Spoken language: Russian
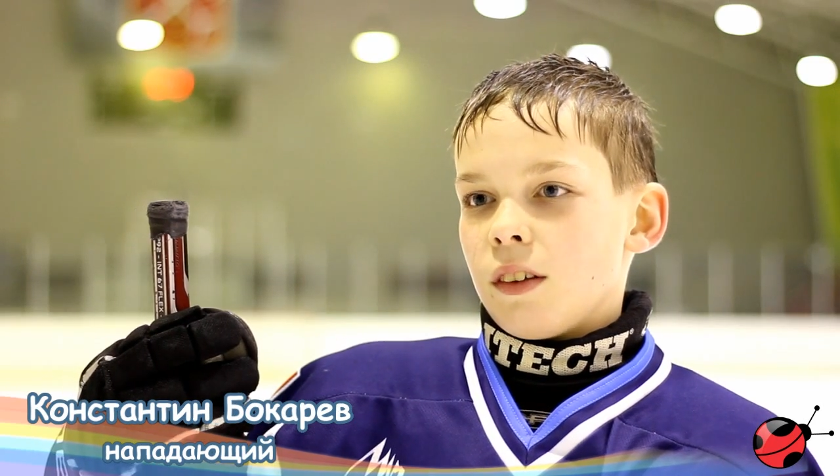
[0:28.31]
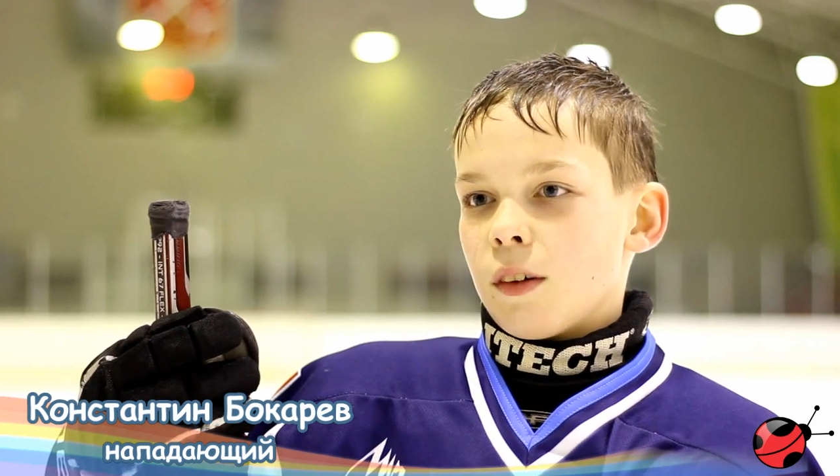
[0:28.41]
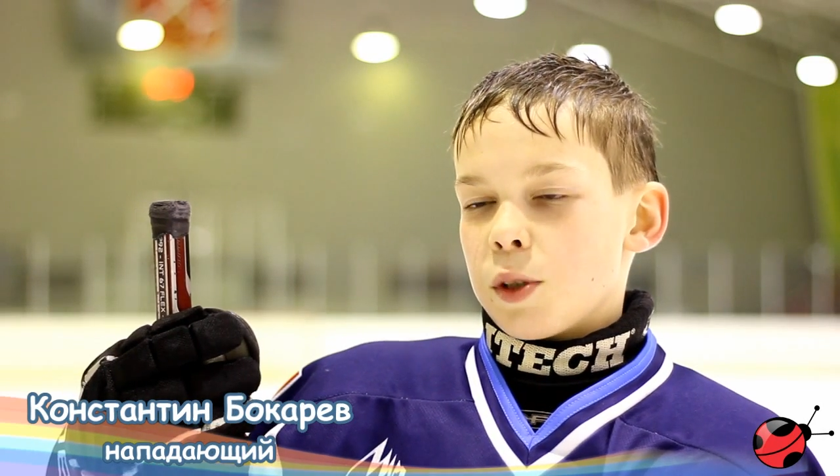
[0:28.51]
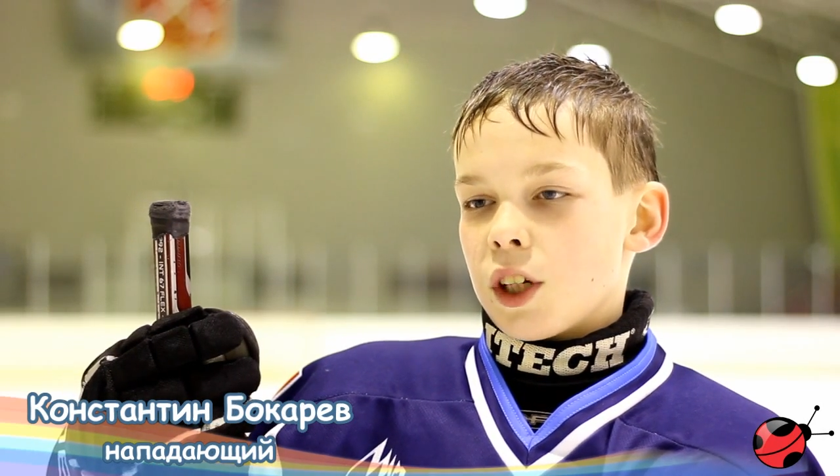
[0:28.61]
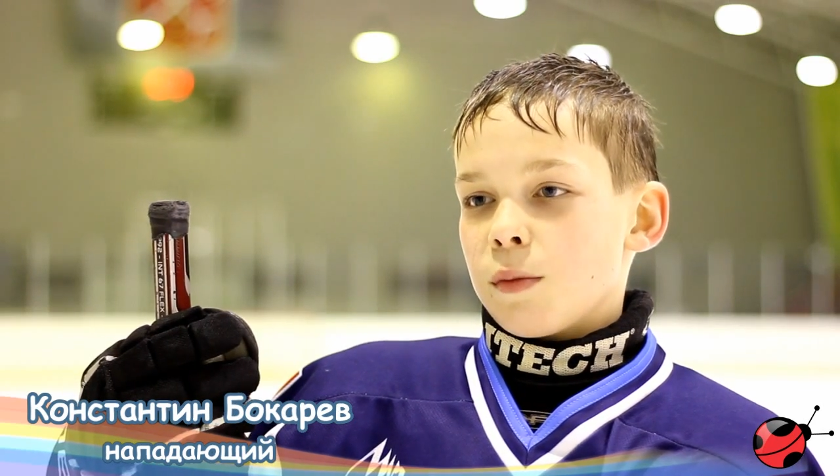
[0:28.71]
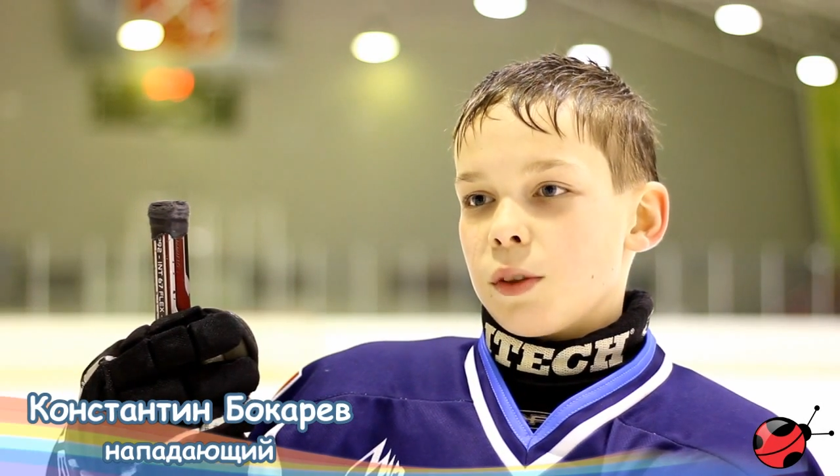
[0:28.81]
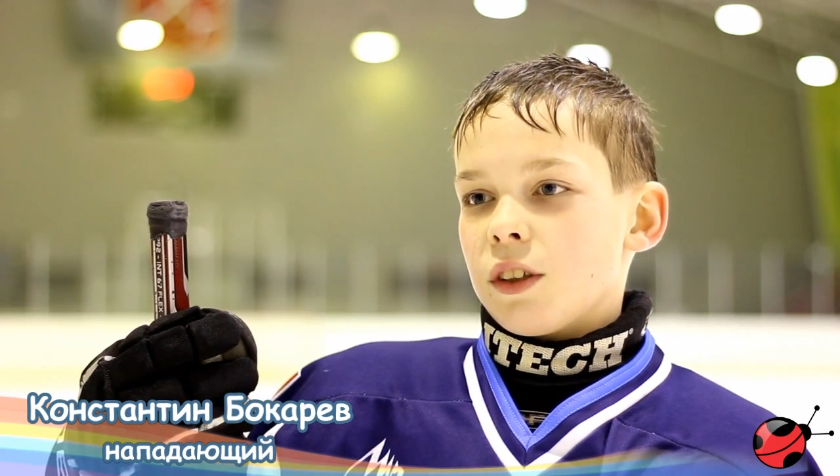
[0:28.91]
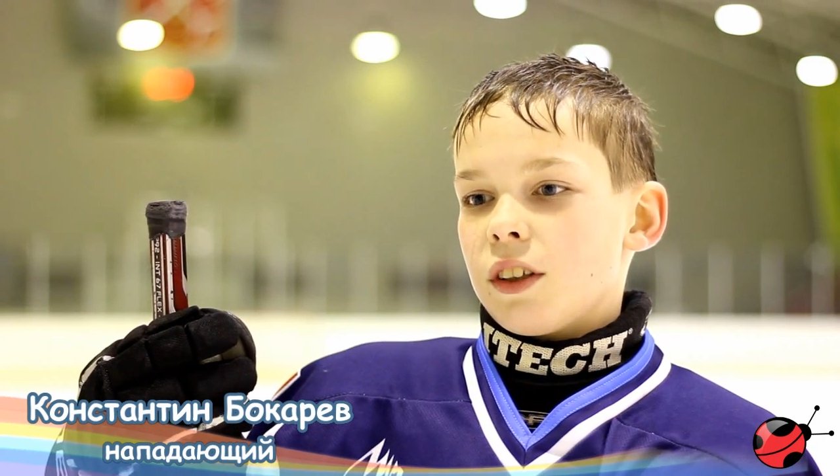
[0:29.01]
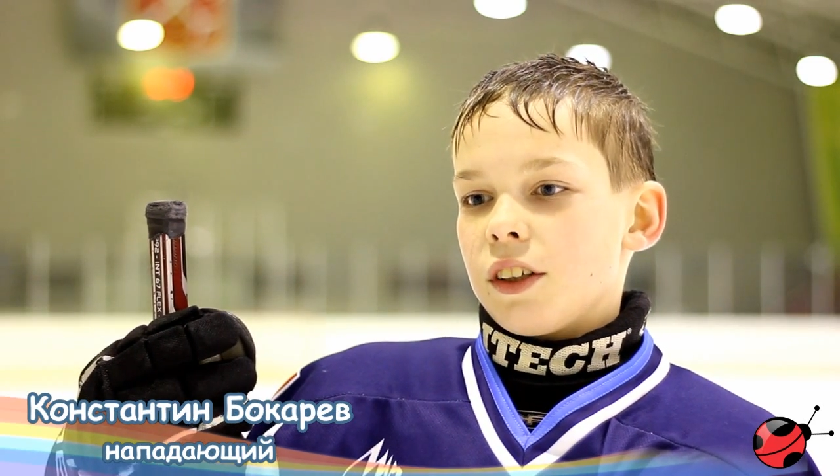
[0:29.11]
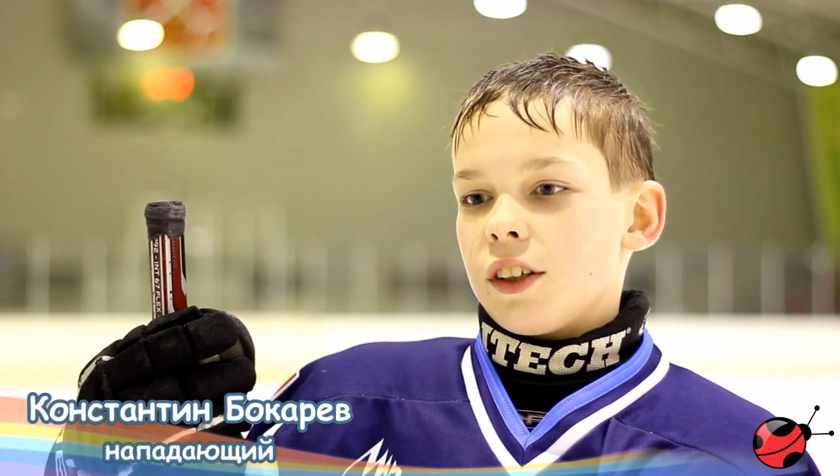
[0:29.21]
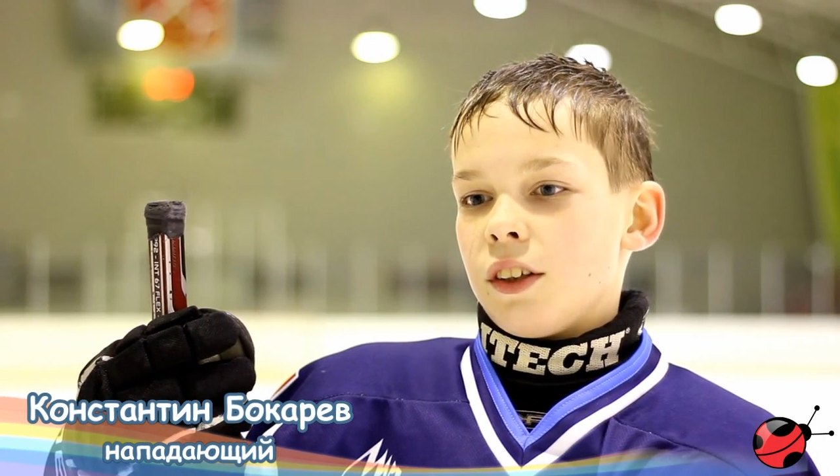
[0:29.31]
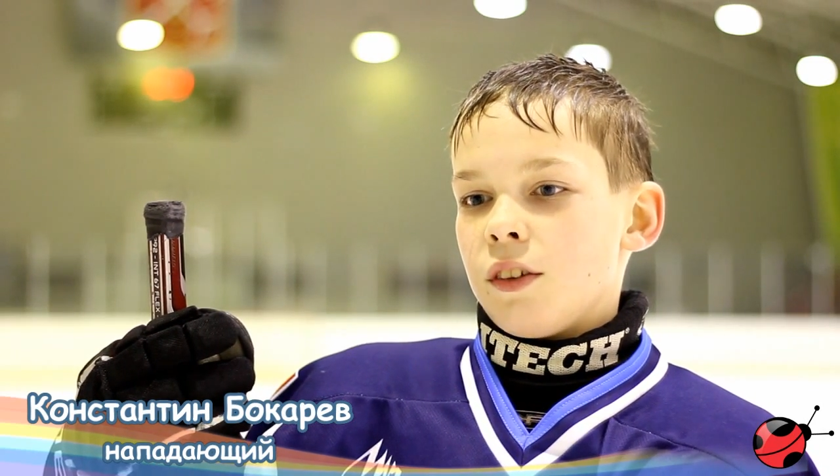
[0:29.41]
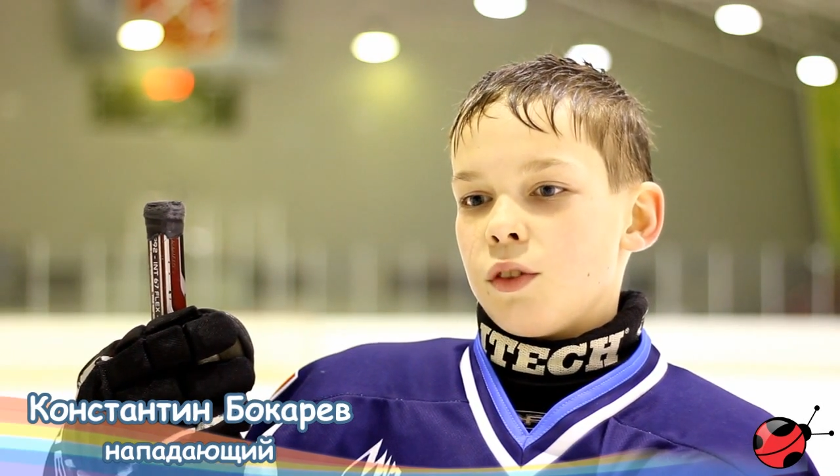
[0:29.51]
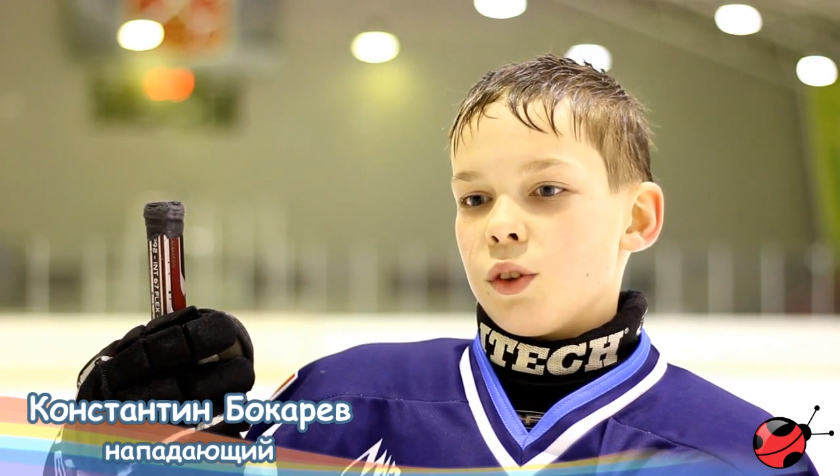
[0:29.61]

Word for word: Общаемся на хоккее,